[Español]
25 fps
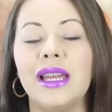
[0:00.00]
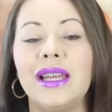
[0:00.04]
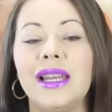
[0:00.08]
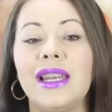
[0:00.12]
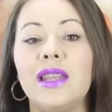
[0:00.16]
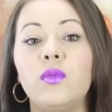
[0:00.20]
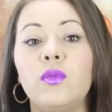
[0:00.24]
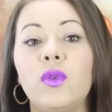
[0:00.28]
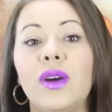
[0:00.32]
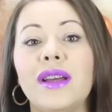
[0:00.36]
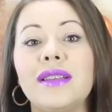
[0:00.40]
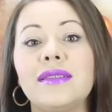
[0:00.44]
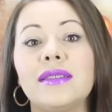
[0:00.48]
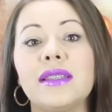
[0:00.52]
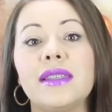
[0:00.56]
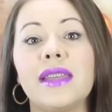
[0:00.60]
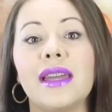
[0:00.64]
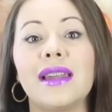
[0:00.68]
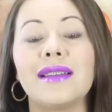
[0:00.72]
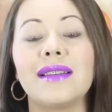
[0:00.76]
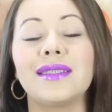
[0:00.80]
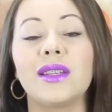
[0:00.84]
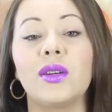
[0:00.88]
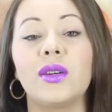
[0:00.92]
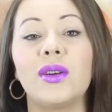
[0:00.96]
Les voy a
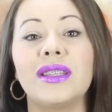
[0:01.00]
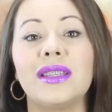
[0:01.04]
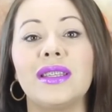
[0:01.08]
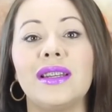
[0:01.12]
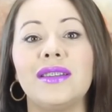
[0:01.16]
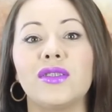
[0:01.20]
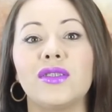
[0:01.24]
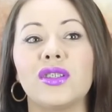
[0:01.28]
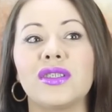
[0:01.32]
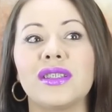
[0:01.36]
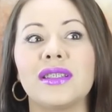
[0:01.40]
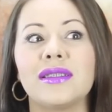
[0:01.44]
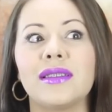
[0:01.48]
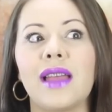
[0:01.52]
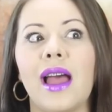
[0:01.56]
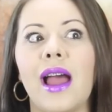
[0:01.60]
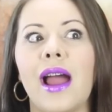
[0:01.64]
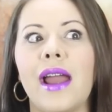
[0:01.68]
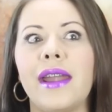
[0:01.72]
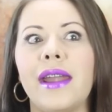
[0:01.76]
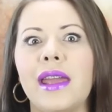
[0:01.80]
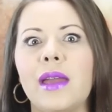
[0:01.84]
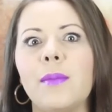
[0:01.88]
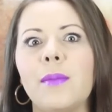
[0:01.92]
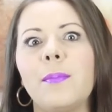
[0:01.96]
enseñar a hacer unas deliciosas
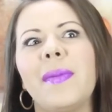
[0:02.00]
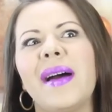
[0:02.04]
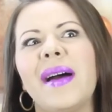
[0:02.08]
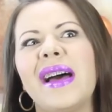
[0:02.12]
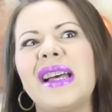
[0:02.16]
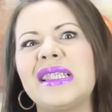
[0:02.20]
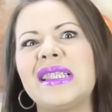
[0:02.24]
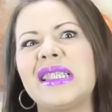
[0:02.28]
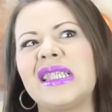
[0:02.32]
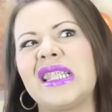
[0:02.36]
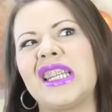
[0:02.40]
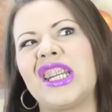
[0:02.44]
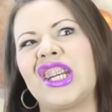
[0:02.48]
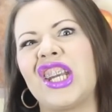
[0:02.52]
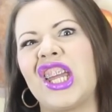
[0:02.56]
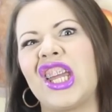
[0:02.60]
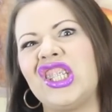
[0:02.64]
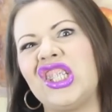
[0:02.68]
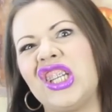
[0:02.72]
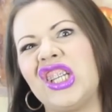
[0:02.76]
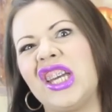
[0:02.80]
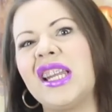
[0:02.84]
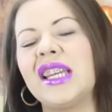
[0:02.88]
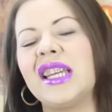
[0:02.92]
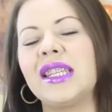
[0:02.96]
arepas
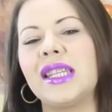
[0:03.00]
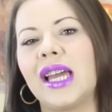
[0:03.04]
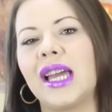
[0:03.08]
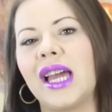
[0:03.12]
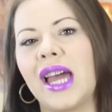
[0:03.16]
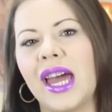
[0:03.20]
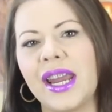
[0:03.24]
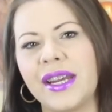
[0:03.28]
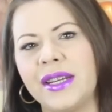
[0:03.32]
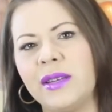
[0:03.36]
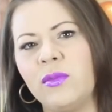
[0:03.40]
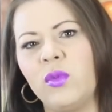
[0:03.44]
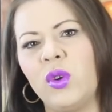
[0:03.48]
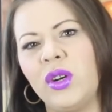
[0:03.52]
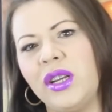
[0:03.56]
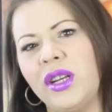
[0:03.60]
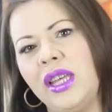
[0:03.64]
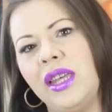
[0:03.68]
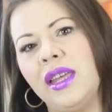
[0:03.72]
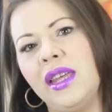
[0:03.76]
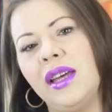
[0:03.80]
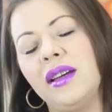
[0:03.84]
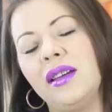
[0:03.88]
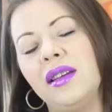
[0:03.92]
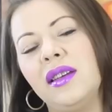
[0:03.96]
rellenas de carne
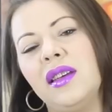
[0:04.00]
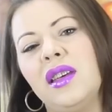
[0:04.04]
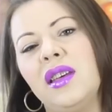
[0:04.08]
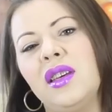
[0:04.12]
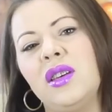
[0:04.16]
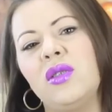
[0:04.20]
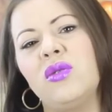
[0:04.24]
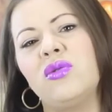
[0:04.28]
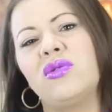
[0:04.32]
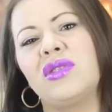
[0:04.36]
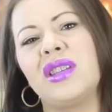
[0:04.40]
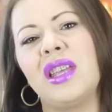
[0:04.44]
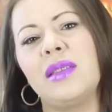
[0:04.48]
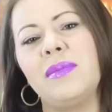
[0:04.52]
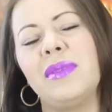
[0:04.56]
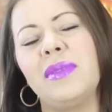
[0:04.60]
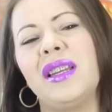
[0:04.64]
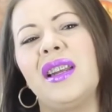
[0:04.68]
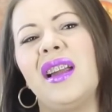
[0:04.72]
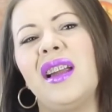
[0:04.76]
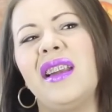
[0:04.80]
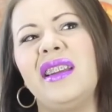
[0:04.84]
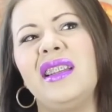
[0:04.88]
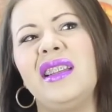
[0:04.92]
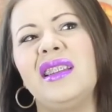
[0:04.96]
molida Ustedes me
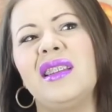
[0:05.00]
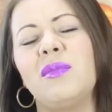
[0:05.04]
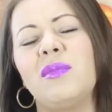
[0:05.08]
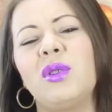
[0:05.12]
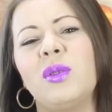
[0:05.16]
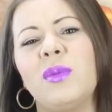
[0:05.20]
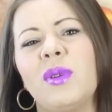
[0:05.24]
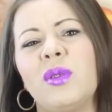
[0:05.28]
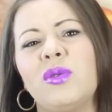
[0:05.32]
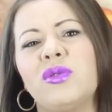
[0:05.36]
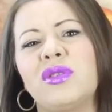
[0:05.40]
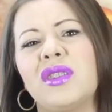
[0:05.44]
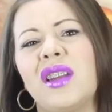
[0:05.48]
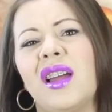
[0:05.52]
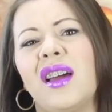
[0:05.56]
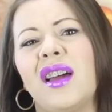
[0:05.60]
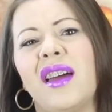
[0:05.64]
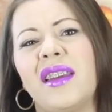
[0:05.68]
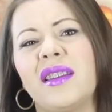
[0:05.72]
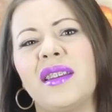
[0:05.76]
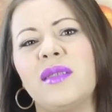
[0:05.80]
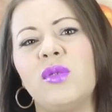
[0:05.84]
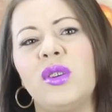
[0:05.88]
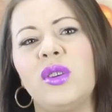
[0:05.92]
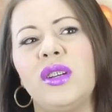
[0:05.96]
Linda, a mí me gusta la
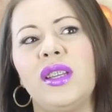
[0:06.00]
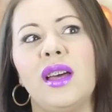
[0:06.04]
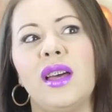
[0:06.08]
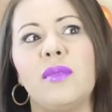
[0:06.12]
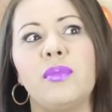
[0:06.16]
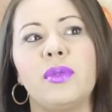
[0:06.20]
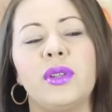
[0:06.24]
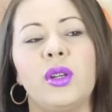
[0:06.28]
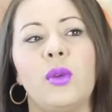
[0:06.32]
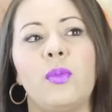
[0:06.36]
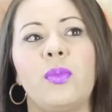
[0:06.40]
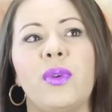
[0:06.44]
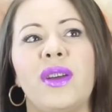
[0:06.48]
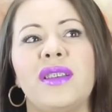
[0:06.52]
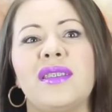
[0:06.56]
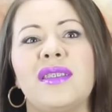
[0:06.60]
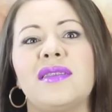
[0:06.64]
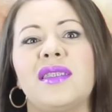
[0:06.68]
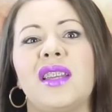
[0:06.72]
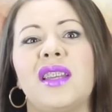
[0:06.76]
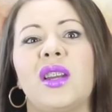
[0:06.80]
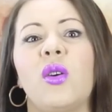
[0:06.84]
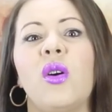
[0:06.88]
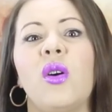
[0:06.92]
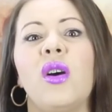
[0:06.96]
carne molida. Pues lo puedes
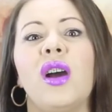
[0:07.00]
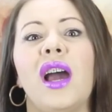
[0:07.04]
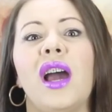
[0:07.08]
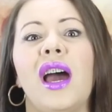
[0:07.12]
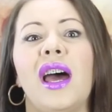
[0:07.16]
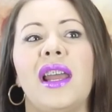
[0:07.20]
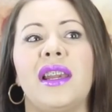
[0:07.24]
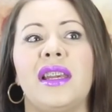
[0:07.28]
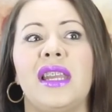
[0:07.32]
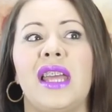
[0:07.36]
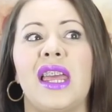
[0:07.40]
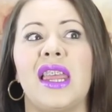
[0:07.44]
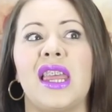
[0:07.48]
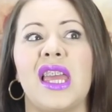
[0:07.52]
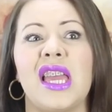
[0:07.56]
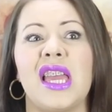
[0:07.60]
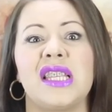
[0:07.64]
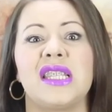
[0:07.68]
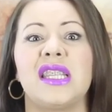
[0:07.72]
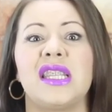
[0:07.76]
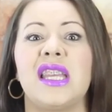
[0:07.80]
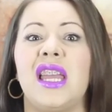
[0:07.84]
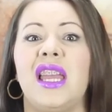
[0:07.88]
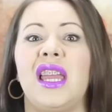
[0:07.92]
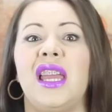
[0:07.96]
hacer con carne
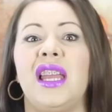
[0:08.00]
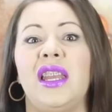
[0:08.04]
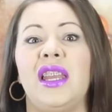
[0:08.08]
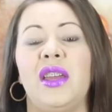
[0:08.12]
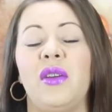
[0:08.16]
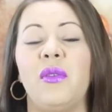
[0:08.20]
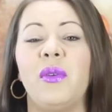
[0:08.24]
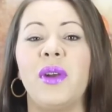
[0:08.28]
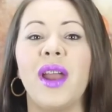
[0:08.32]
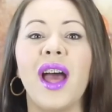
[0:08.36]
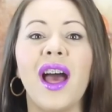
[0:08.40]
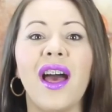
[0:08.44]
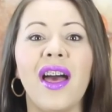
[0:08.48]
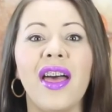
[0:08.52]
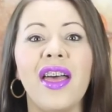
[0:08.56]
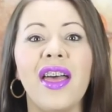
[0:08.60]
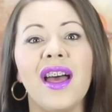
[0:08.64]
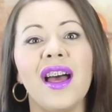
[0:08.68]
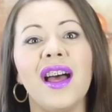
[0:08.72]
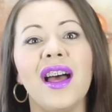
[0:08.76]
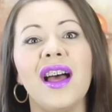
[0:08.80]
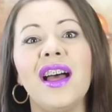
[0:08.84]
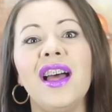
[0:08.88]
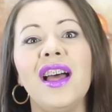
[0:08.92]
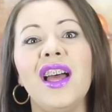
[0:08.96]

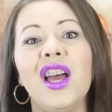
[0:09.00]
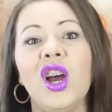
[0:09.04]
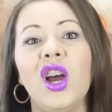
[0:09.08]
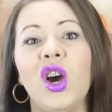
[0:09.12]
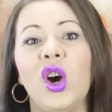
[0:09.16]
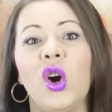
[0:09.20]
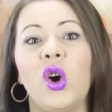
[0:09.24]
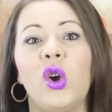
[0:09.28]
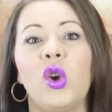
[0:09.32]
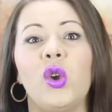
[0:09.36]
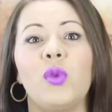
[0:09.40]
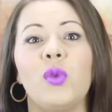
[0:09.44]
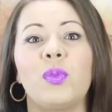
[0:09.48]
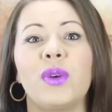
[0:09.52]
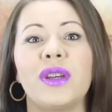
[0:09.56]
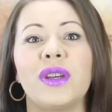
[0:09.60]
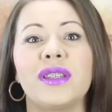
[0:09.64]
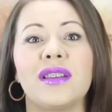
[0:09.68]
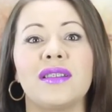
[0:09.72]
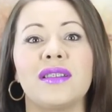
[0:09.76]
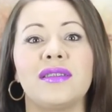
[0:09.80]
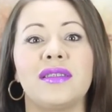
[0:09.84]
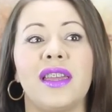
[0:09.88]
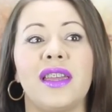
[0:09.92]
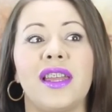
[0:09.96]
deshebrada o lo puedes
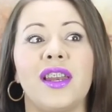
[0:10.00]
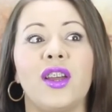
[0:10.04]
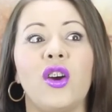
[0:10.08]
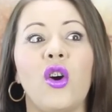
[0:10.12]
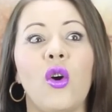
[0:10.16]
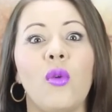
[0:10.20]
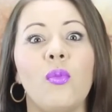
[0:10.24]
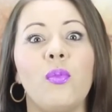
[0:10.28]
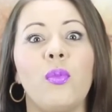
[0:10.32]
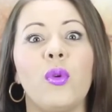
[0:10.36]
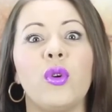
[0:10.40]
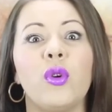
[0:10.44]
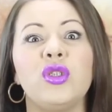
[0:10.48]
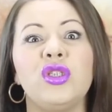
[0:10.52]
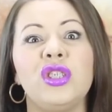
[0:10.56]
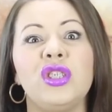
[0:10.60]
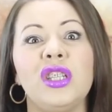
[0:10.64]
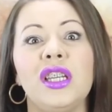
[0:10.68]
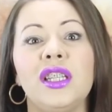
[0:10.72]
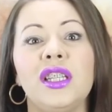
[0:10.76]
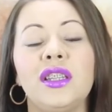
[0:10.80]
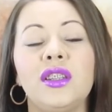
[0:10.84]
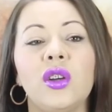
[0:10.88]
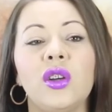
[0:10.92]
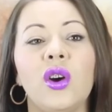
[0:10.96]
hacer con
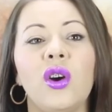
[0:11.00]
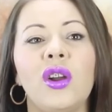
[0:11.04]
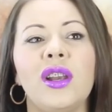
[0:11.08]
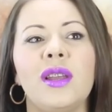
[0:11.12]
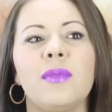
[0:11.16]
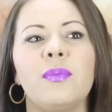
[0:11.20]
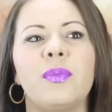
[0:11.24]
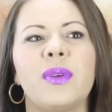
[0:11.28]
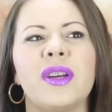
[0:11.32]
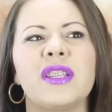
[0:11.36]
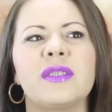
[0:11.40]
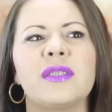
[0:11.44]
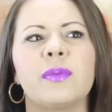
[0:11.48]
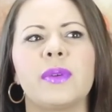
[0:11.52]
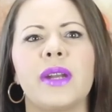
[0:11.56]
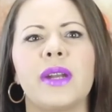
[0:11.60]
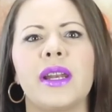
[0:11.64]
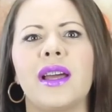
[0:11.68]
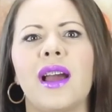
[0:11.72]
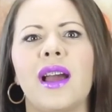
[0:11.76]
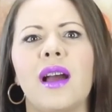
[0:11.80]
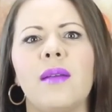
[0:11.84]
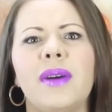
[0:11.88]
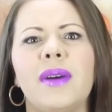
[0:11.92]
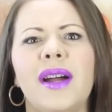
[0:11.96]
pollito, le puedes
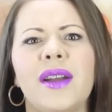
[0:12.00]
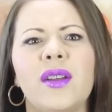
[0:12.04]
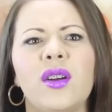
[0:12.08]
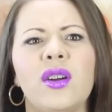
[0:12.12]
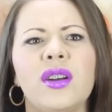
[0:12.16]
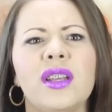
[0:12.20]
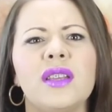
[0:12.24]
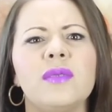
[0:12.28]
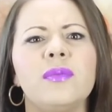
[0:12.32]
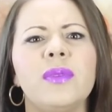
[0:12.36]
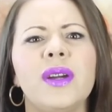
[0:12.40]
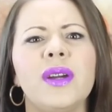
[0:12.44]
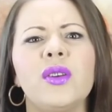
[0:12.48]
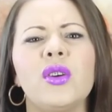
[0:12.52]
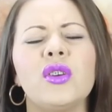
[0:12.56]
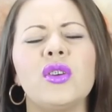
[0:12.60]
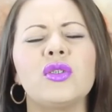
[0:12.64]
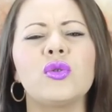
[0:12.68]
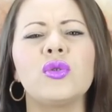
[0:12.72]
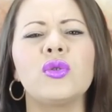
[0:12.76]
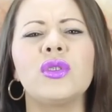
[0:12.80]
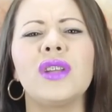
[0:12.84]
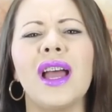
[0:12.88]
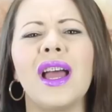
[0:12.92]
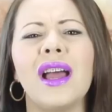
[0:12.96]
poner camarones. Bueno,
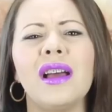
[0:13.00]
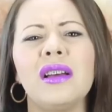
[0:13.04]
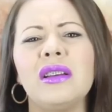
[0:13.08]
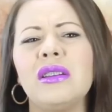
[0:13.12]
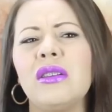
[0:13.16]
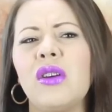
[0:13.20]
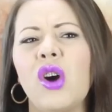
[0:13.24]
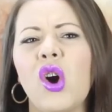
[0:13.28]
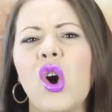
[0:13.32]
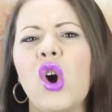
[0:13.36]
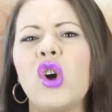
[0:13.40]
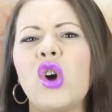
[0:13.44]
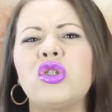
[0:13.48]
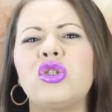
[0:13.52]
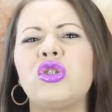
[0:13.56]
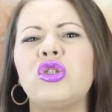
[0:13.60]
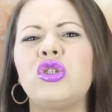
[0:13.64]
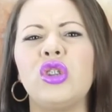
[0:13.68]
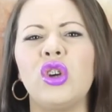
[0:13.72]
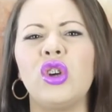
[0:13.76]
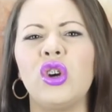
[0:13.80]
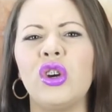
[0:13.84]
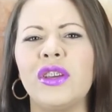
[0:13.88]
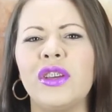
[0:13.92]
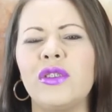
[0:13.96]
es una
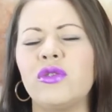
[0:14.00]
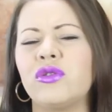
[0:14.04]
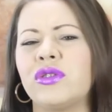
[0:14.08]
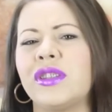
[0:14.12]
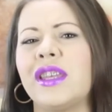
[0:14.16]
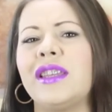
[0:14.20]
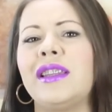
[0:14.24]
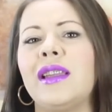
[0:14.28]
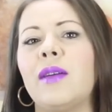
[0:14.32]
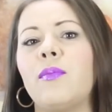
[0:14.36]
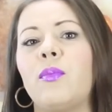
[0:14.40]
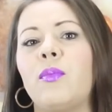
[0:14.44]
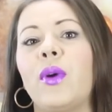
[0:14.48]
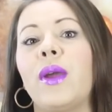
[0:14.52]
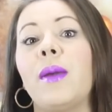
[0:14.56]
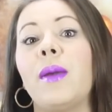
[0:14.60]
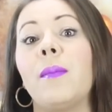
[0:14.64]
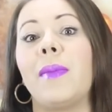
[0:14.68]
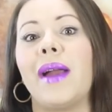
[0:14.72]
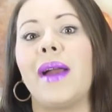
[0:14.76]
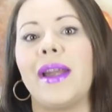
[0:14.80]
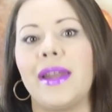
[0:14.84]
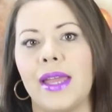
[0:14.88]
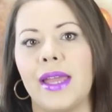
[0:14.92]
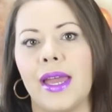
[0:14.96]
opción que ustedes la
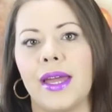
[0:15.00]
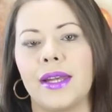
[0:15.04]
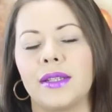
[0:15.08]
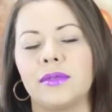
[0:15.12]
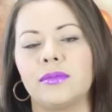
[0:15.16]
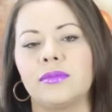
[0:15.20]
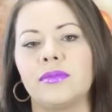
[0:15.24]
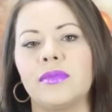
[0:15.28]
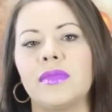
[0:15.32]
pueden variar.